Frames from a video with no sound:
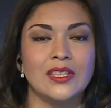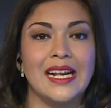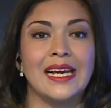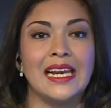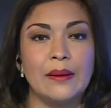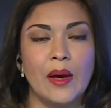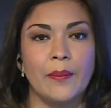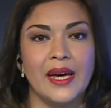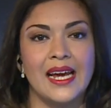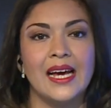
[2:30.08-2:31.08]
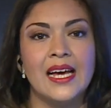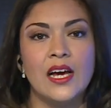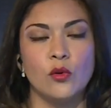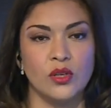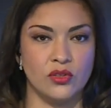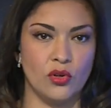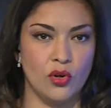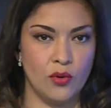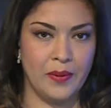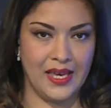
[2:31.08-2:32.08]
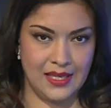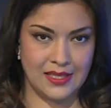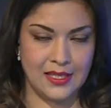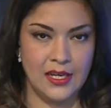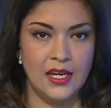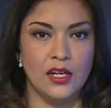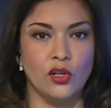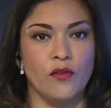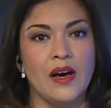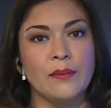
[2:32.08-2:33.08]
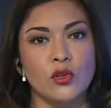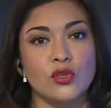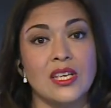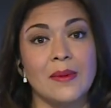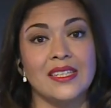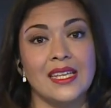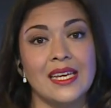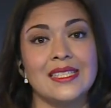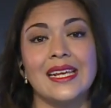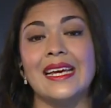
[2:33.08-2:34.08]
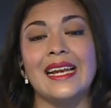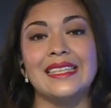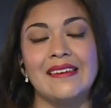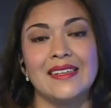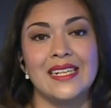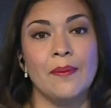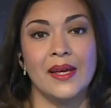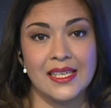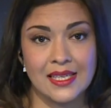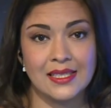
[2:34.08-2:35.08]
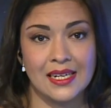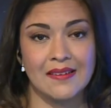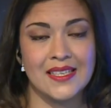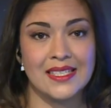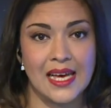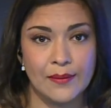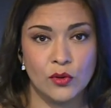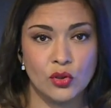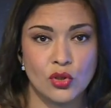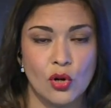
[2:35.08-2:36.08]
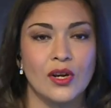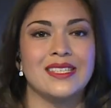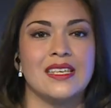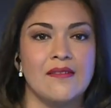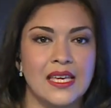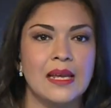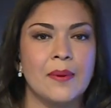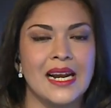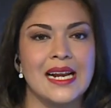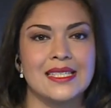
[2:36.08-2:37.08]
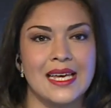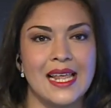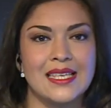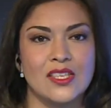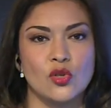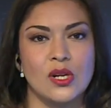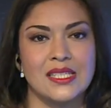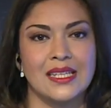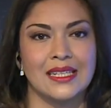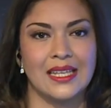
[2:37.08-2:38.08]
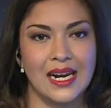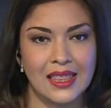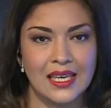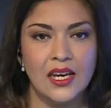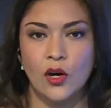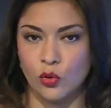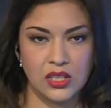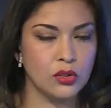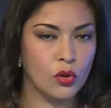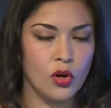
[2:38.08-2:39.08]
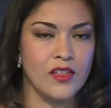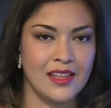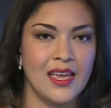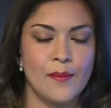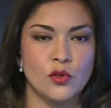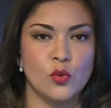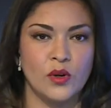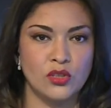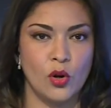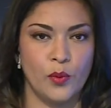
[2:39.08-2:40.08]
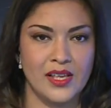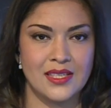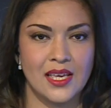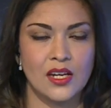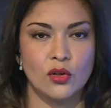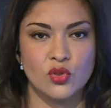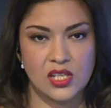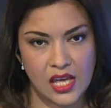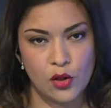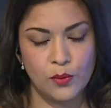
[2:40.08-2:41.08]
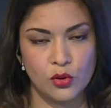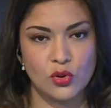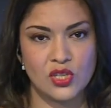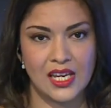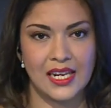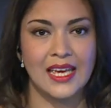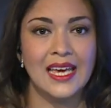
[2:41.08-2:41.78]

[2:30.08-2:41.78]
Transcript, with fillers: del clima para nuestro país. Nos vamos a materias legislativas. ¿Les parece si revisamos lo que se viene para la sala de sesiones esta tarde? Usted todos los detalles, por supuesto, los puede seguir con senado.cl.